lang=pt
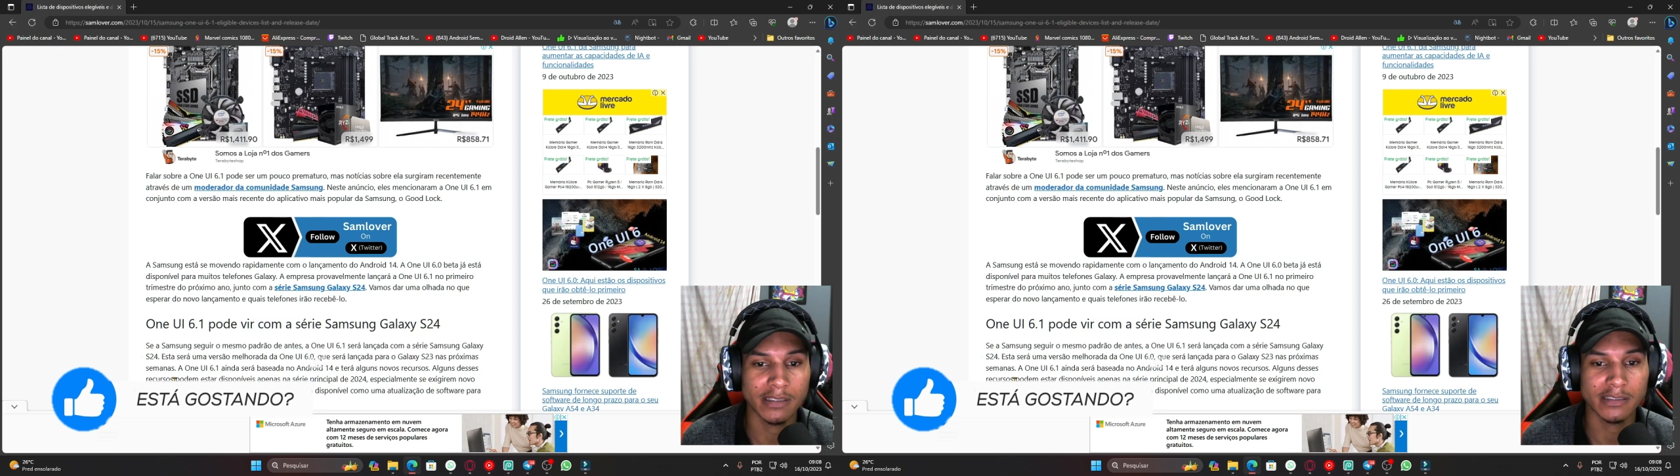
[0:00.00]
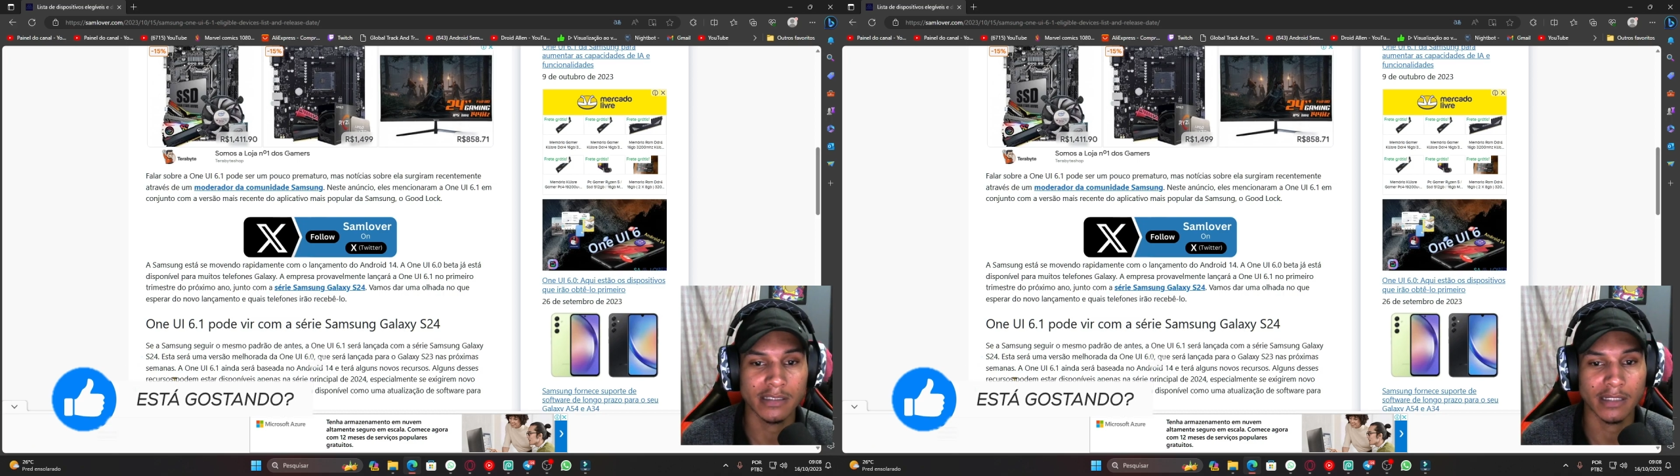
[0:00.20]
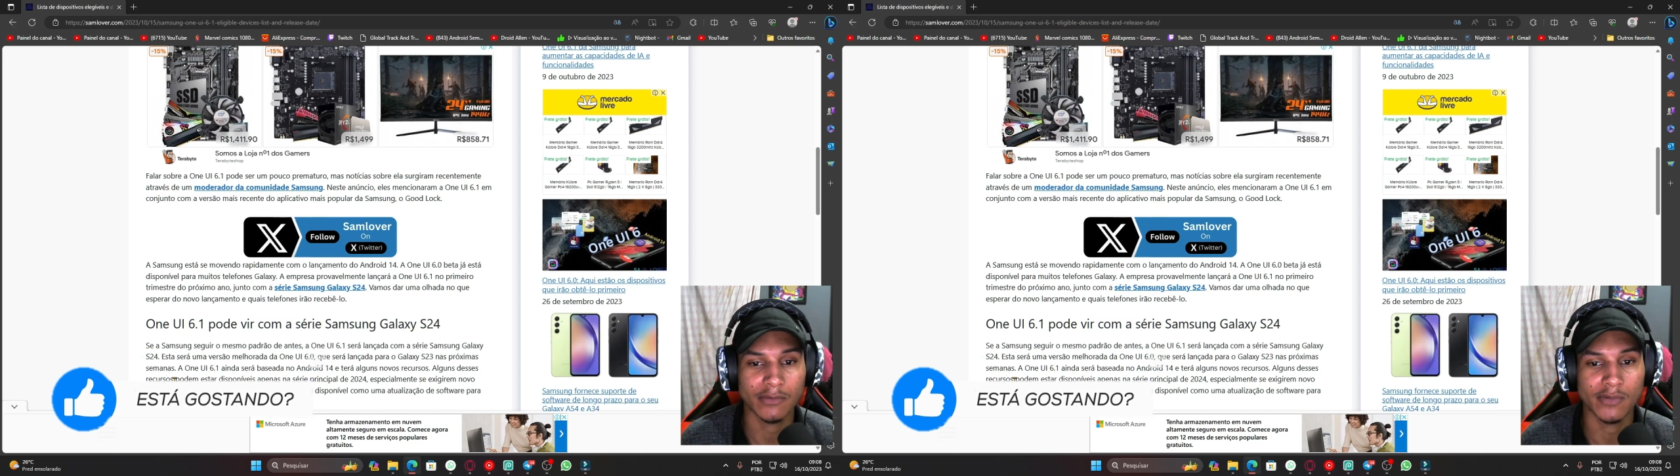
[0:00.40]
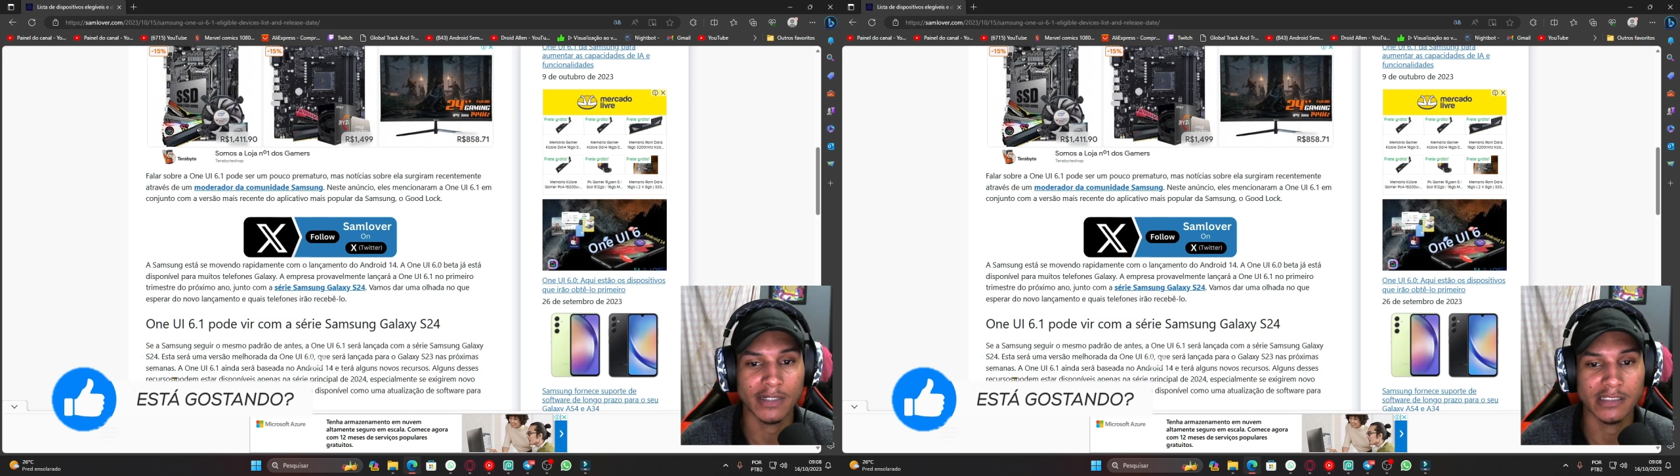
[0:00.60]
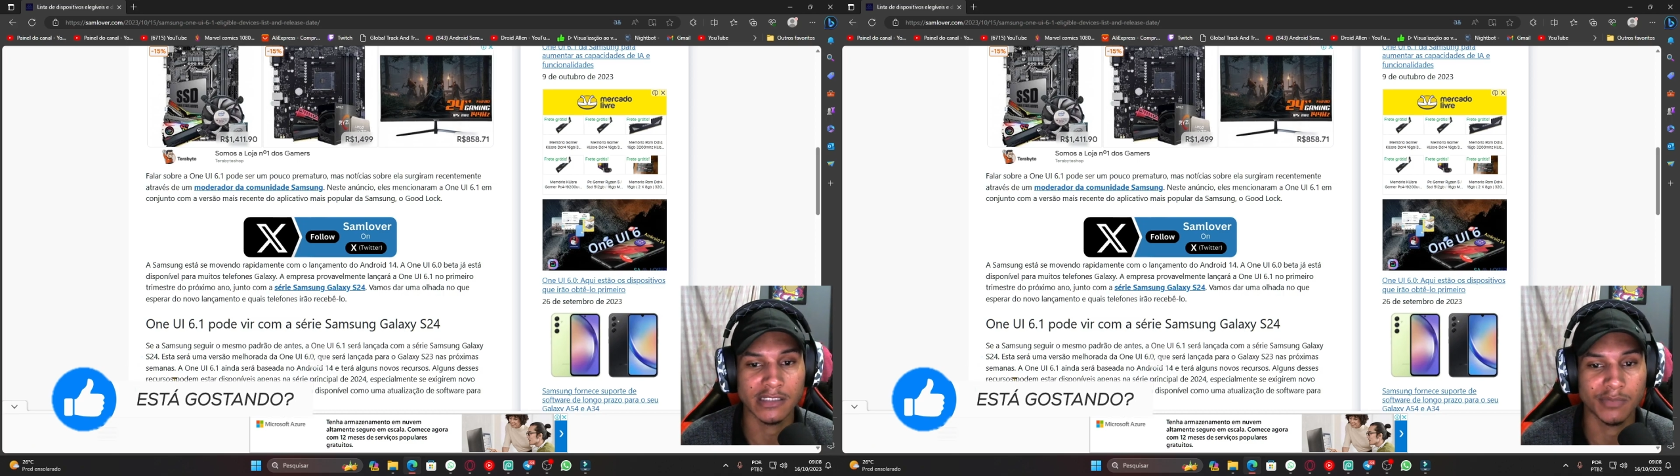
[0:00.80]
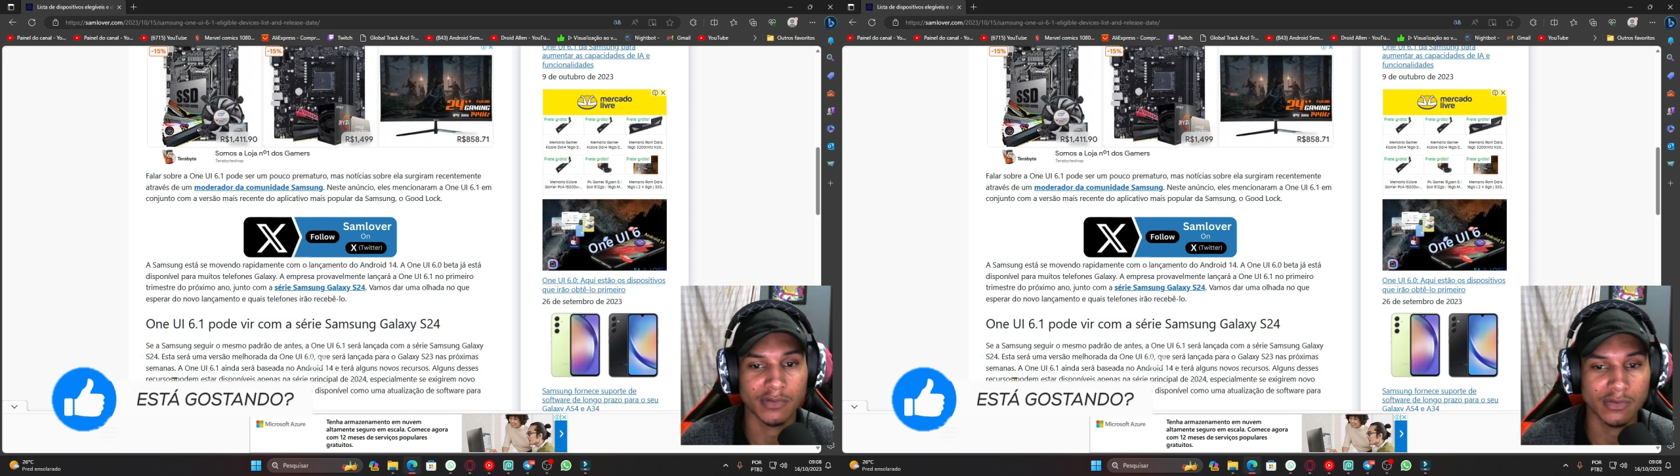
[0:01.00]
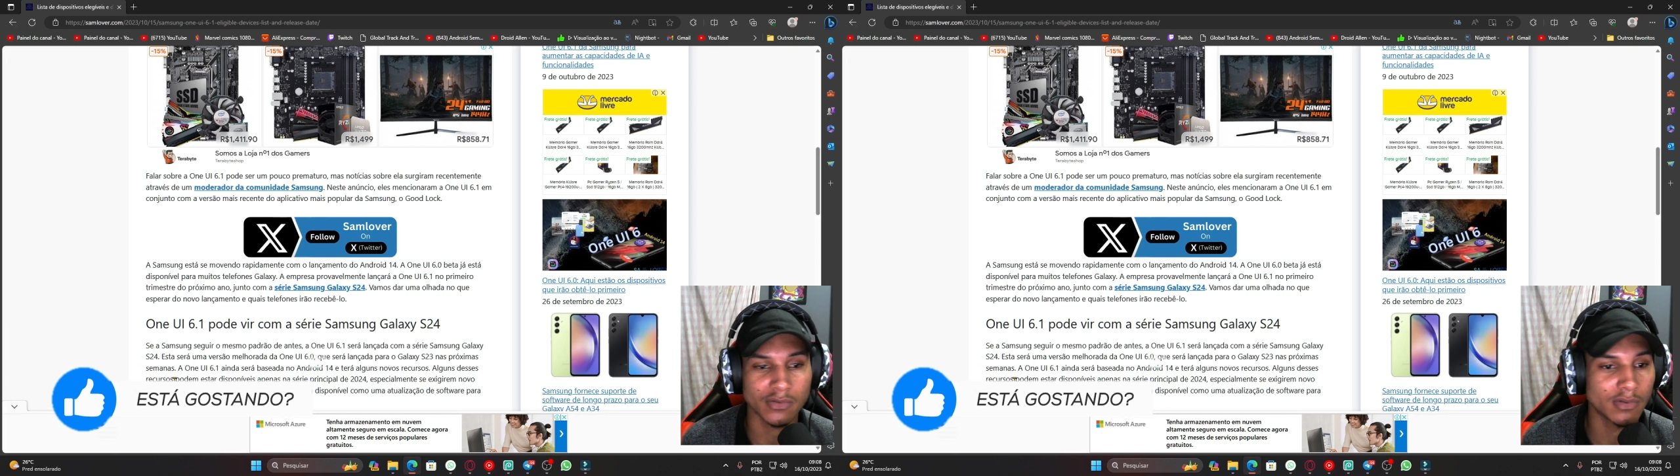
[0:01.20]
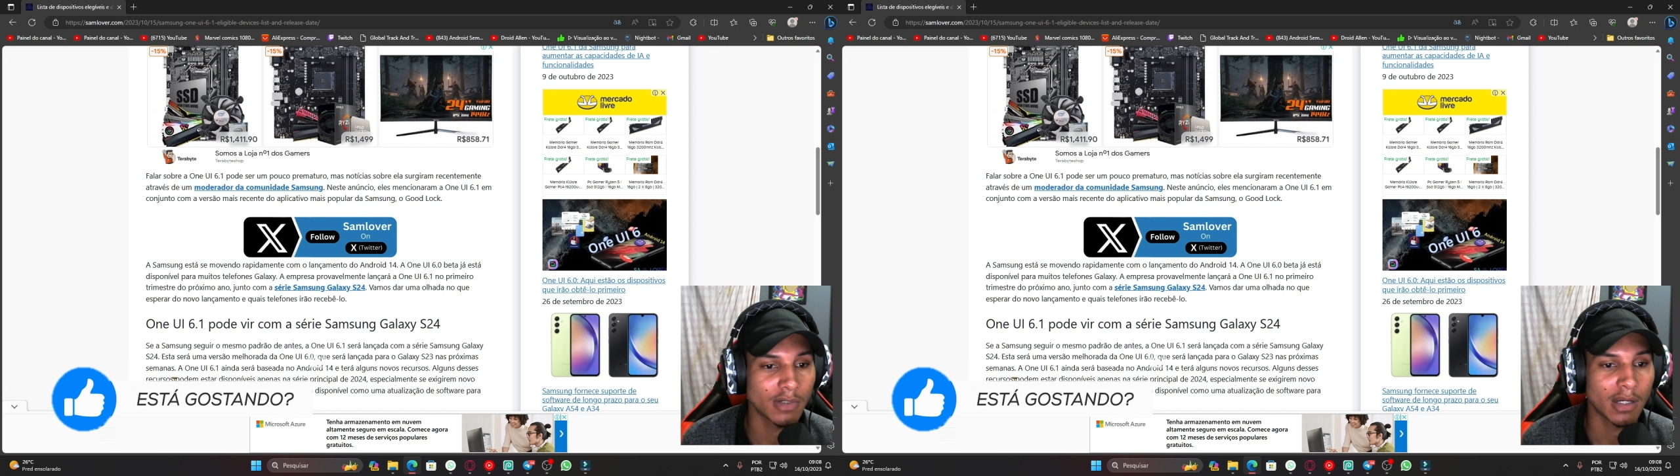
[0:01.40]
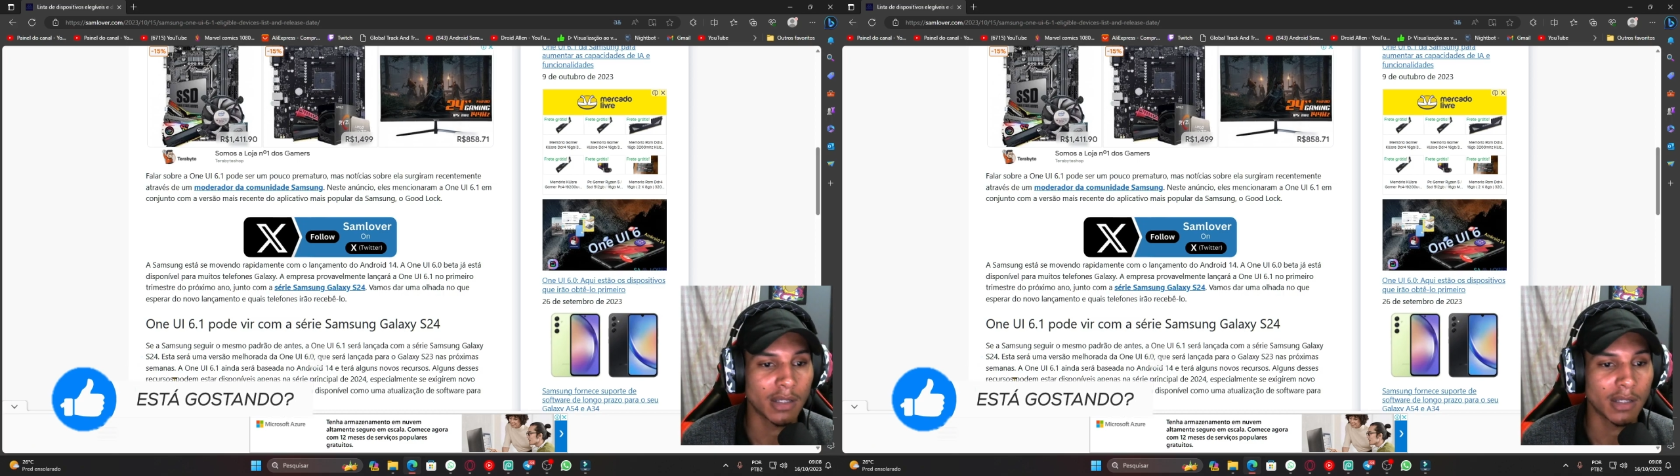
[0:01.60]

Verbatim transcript: lançará o OneWise 6.1